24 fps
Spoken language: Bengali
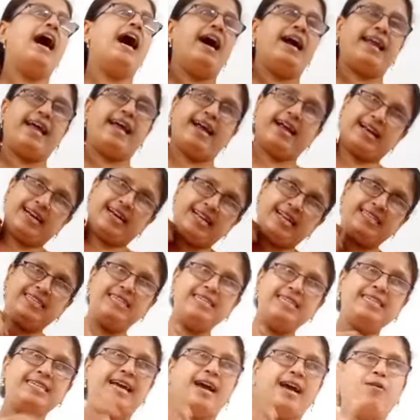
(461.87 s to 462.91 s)
আর একটা
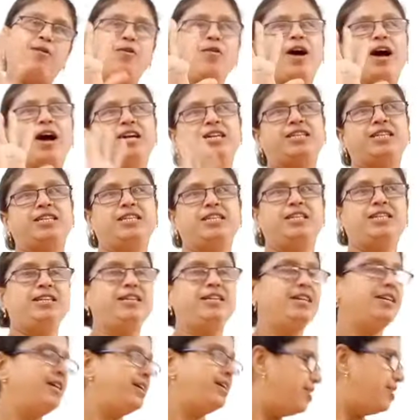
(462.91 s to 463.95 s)
জিনিস এখনও আসেনি
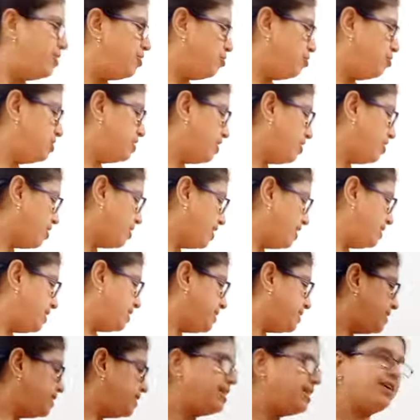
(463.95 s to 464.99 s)
তো যে কটা
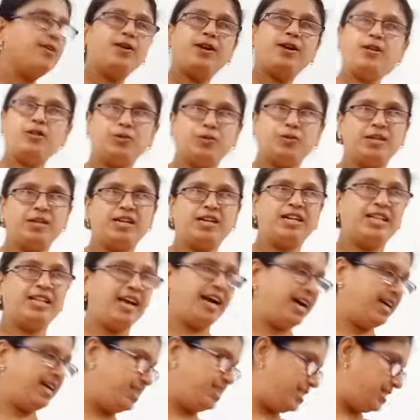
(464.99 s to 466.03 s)
এসছে সে কটাই তোমাদেরকে
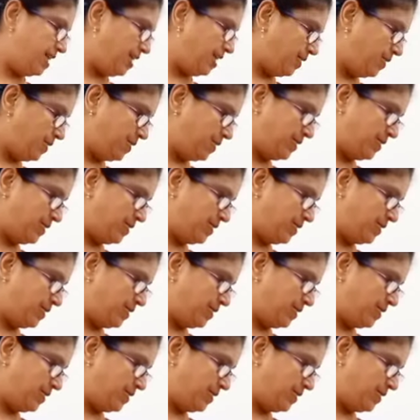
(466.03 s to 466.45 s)
দেখাচ্ছিলাম